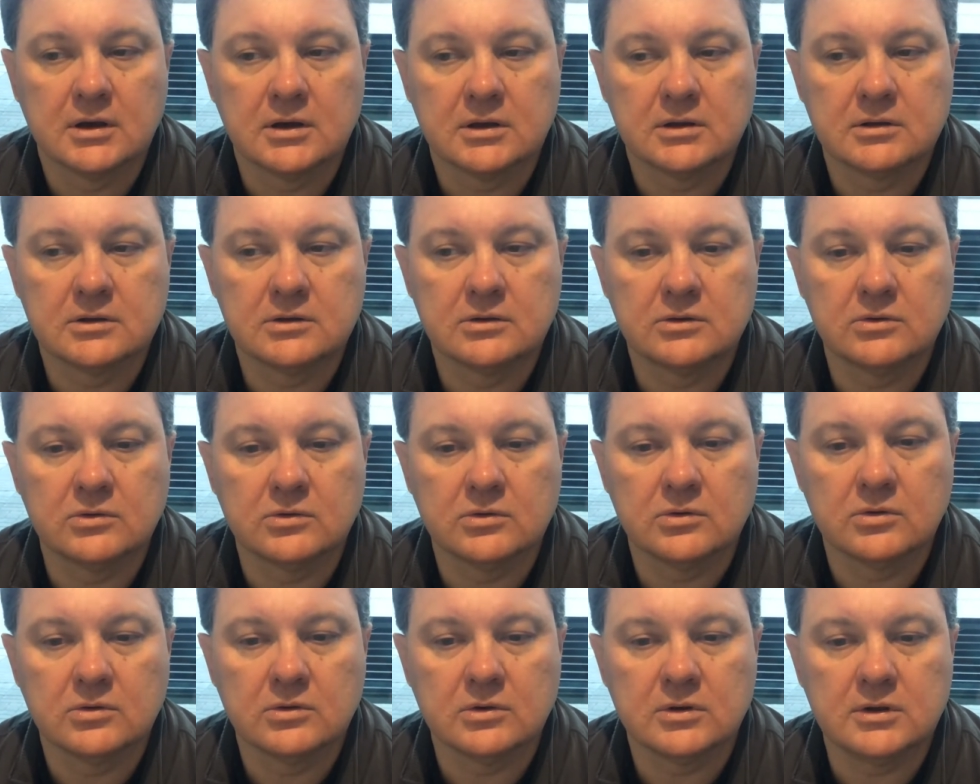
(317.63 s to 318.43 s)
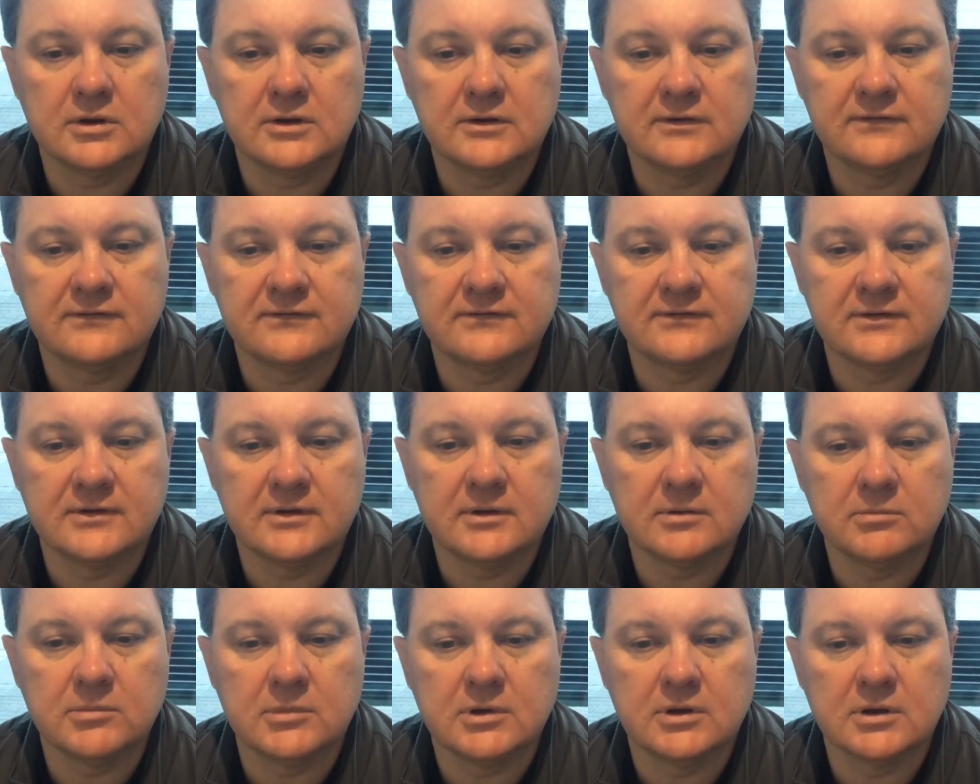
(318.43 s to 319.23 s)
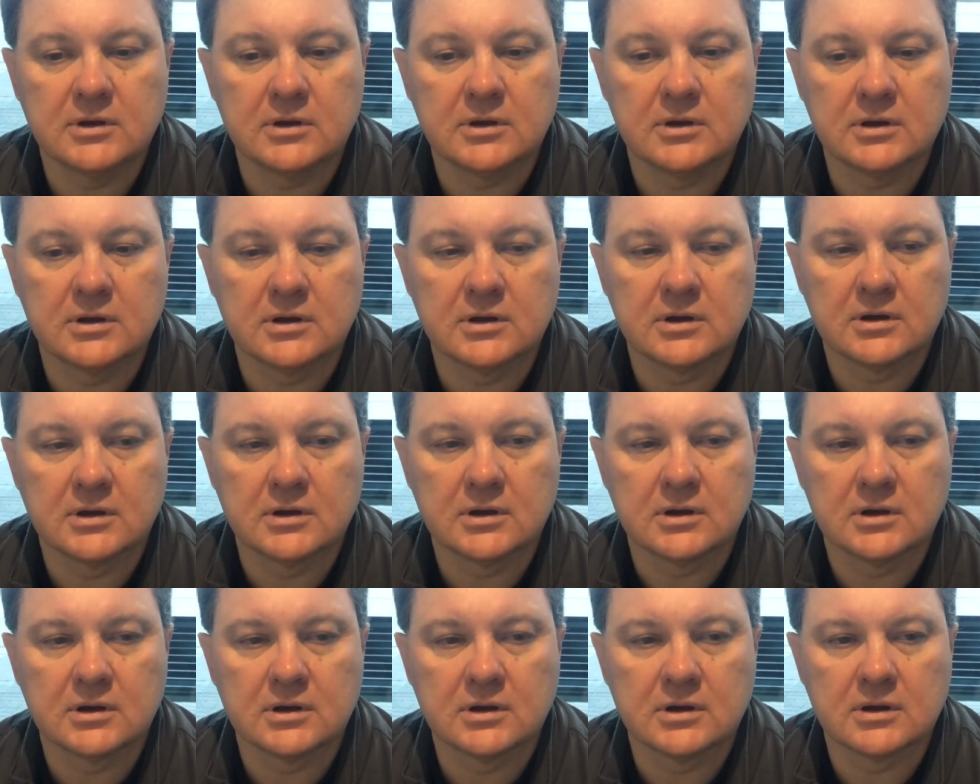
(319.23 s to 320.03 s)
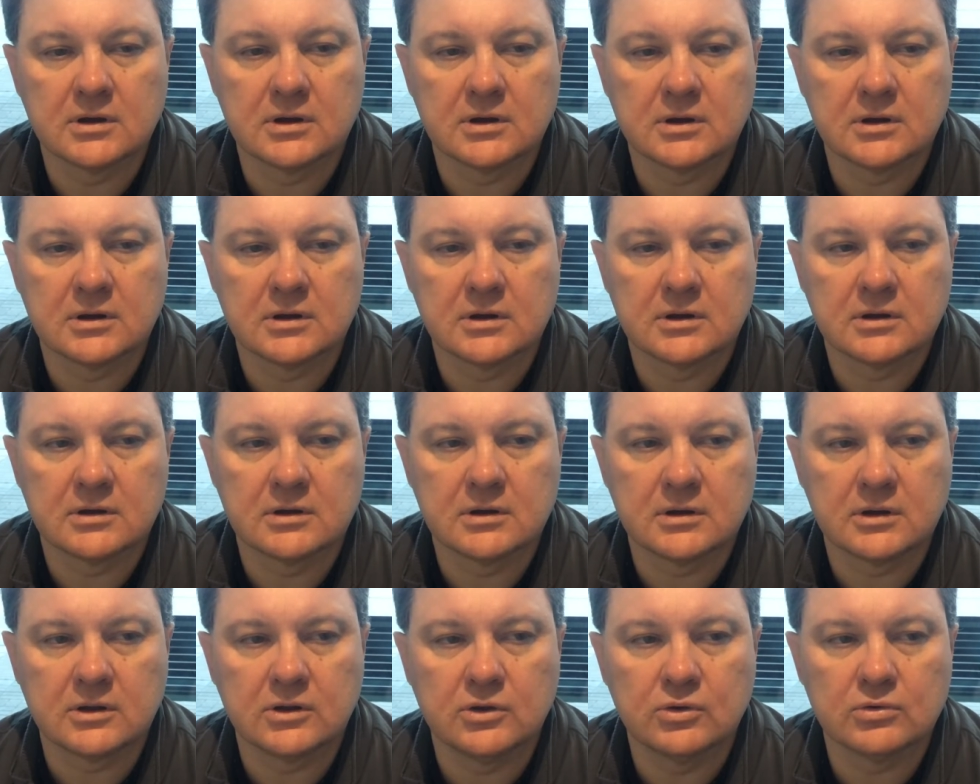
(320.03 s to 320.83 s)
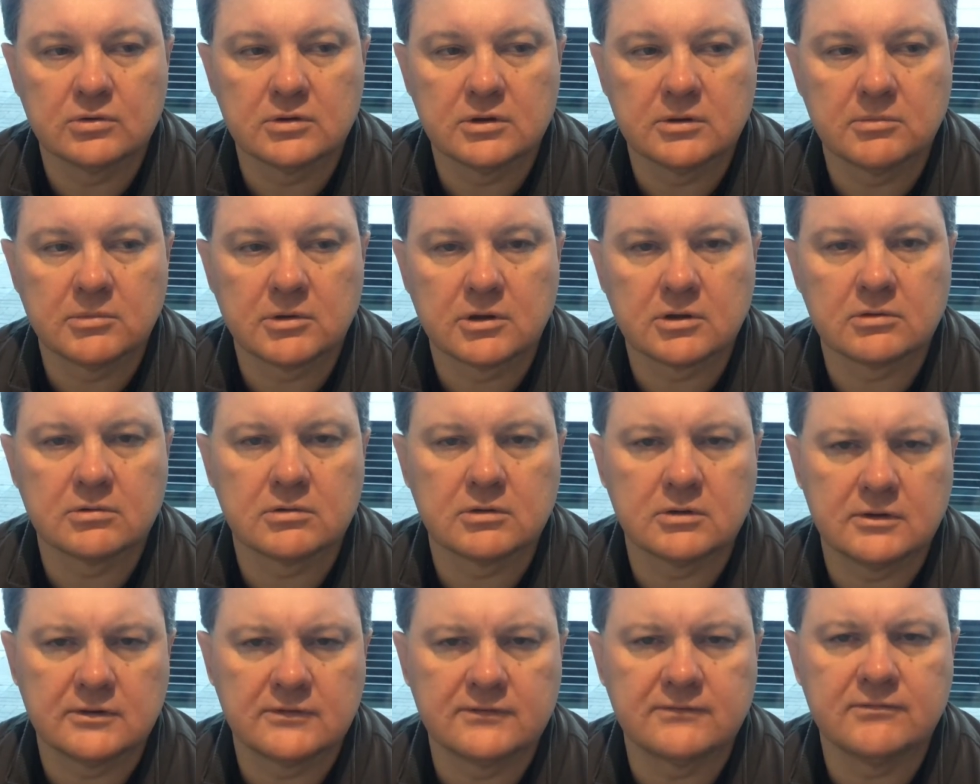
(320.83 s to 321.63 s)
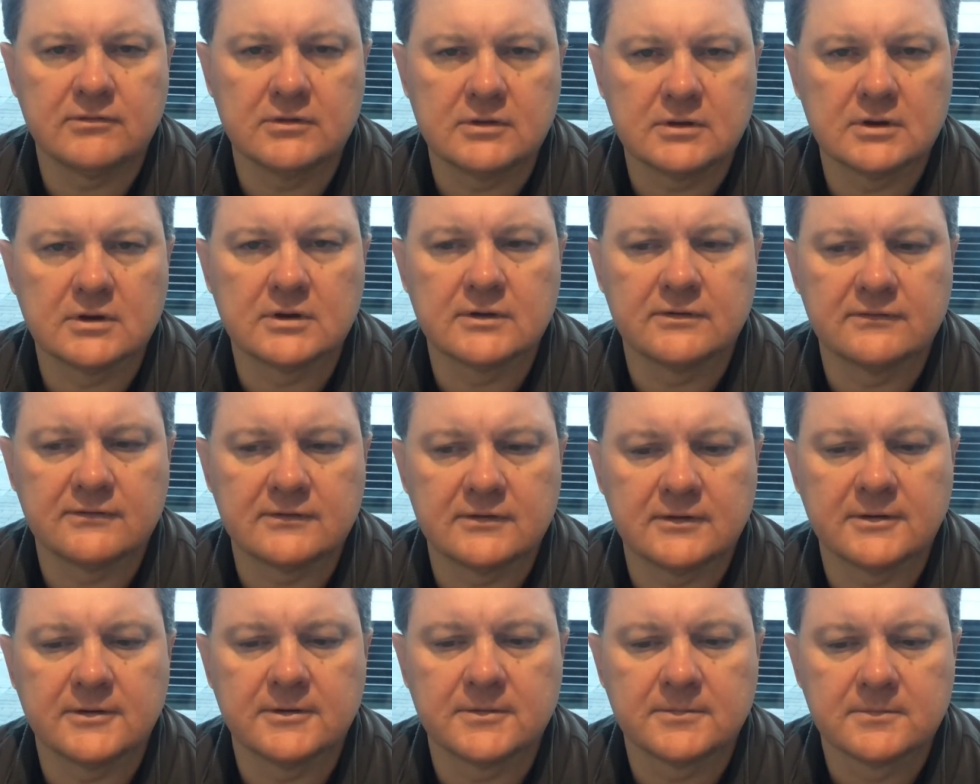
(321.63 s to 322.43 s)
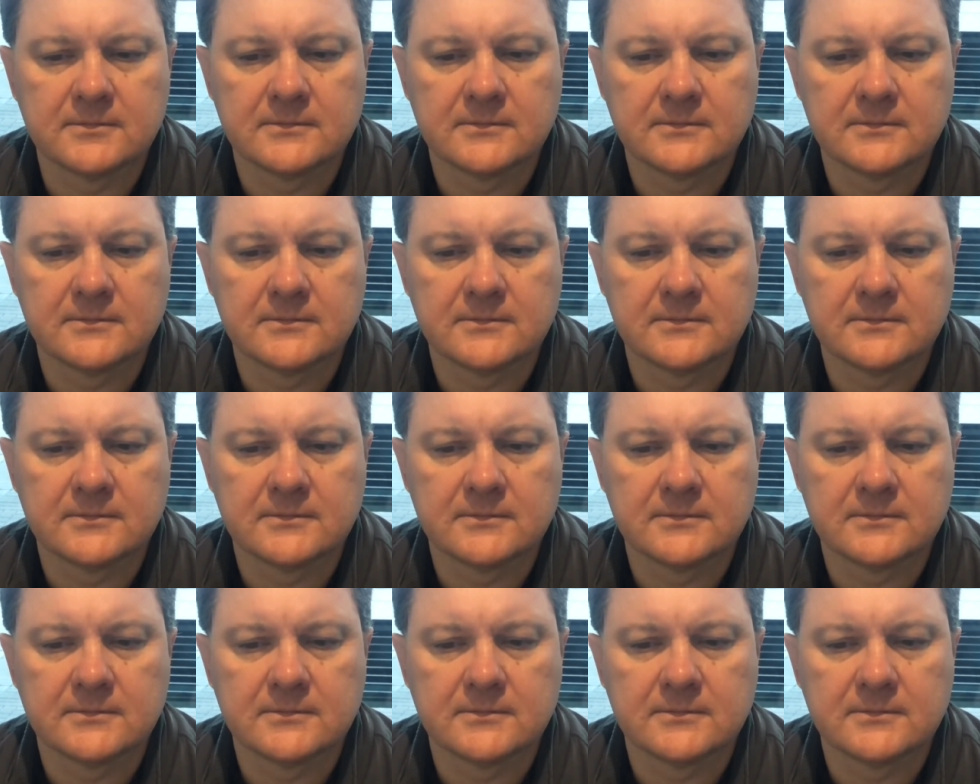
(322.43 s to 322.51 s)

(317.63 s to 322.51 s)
но и с теми а, регионами, которые в действительности